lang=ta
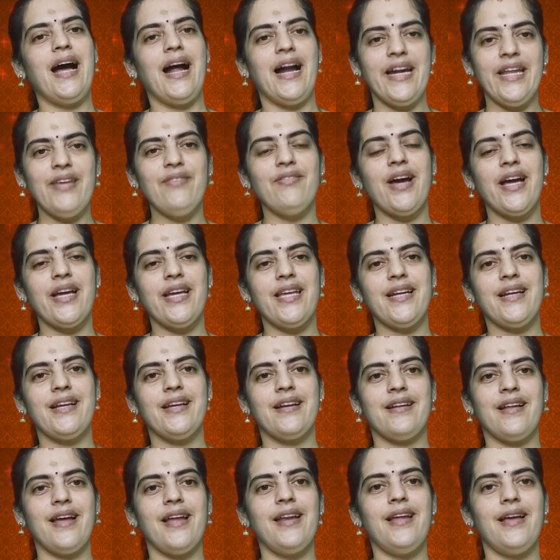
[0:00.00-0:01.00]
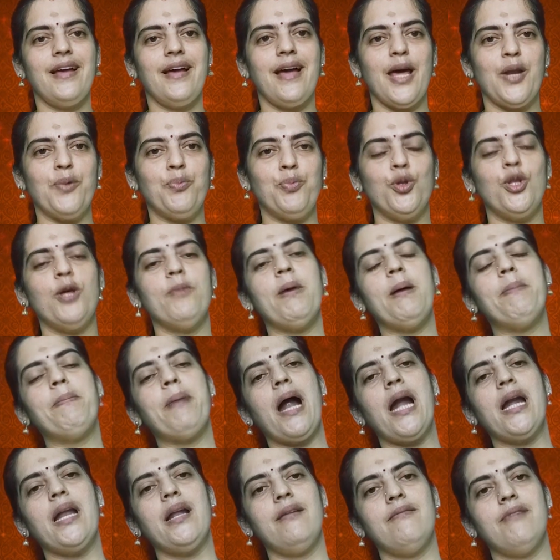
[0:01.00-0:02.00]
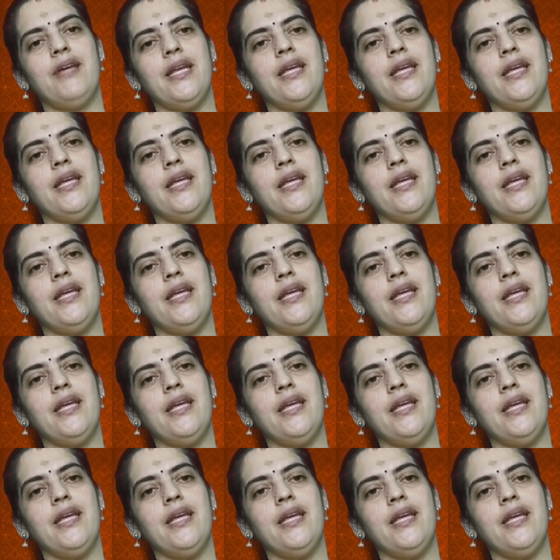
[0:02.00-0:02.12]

அடி வாங்கியிருக்கிறதுனால அற்புதமா பாடல்